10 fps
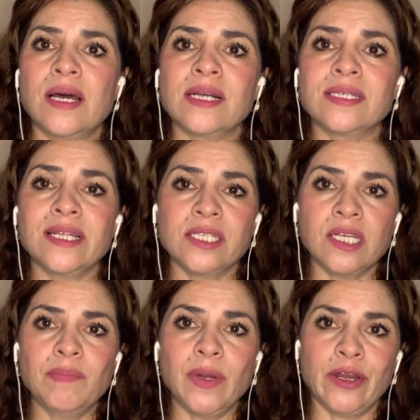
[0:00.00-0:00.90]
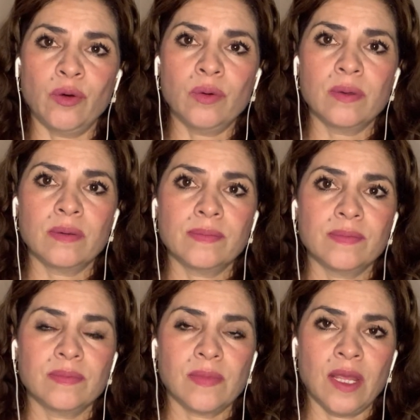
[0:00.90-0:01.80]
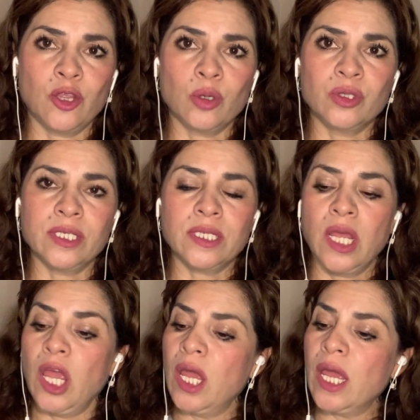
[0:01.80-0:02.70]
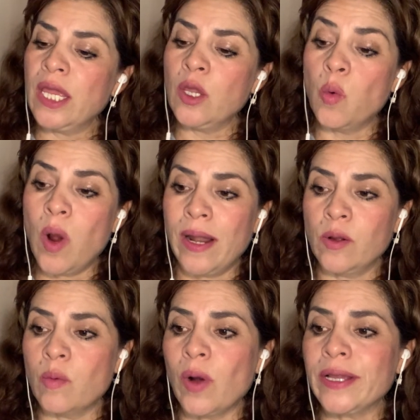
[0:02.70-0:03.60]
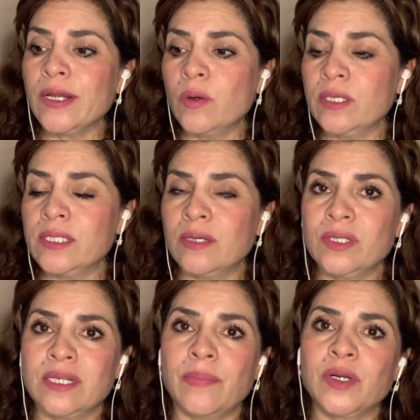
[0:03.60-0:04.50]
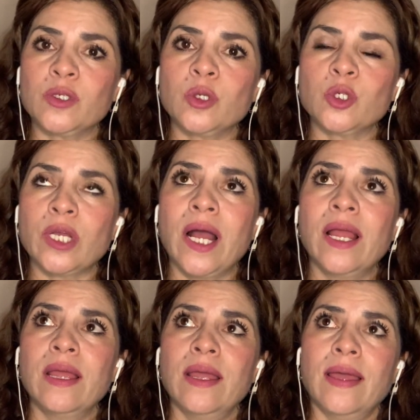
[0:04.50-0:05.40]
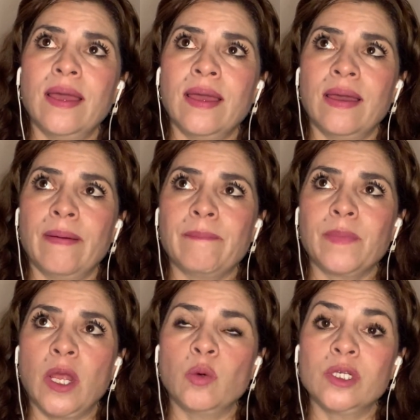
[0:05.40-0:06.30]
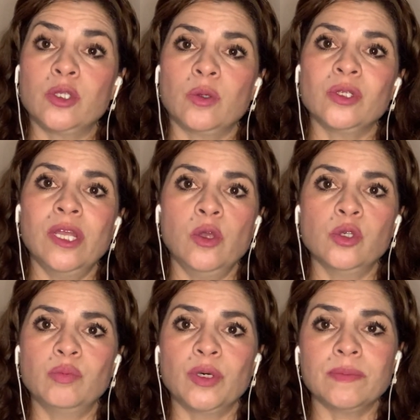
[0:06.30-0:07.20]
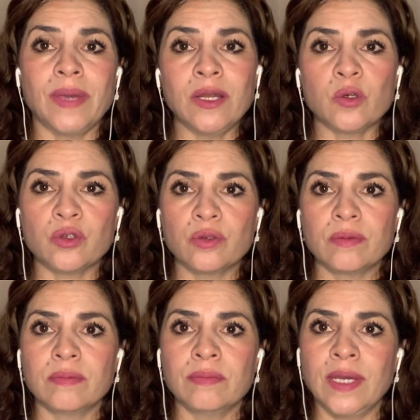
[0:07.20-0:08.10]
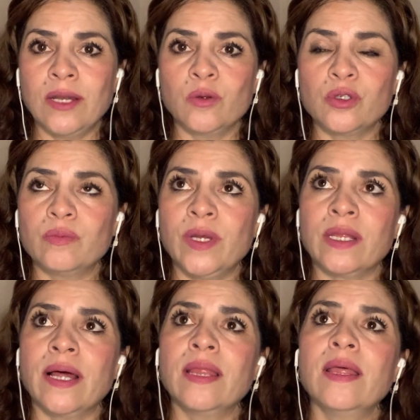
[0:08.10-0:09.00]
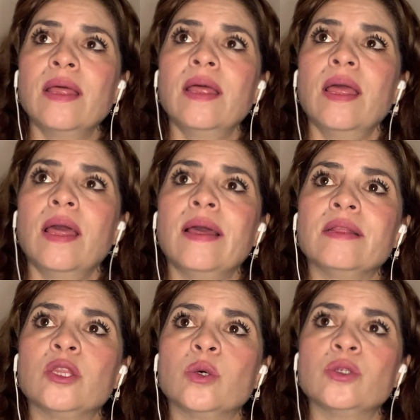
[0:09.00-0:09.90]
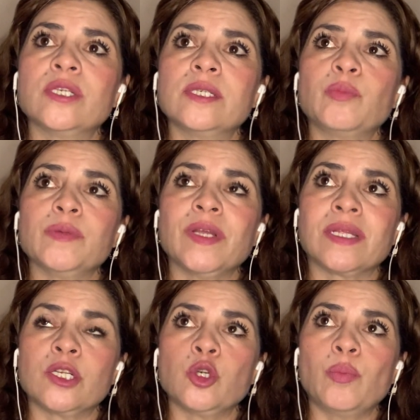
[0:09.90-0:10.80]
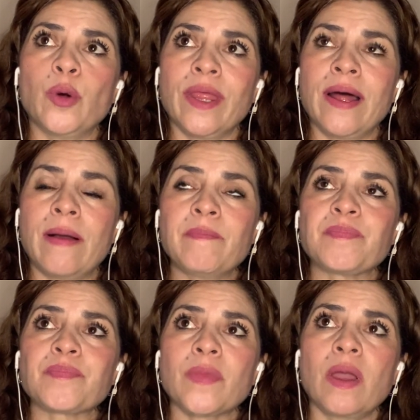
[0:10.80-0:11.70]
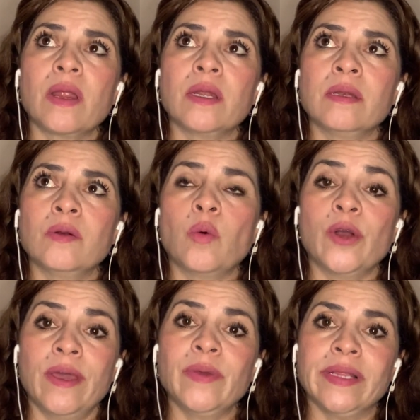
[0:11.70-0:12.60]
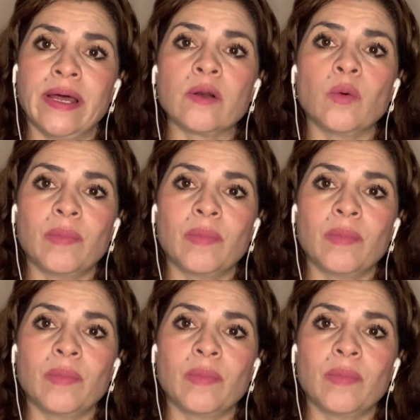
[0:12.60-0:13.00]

así de simple, ¿no? Entonces, igual como aquí lo dice nuestra preciosa, eh, nuestros niños, pues menos, menos, ¿verdad? Entonces, pues mientras yo pueda, mm, lo voy a evitar lo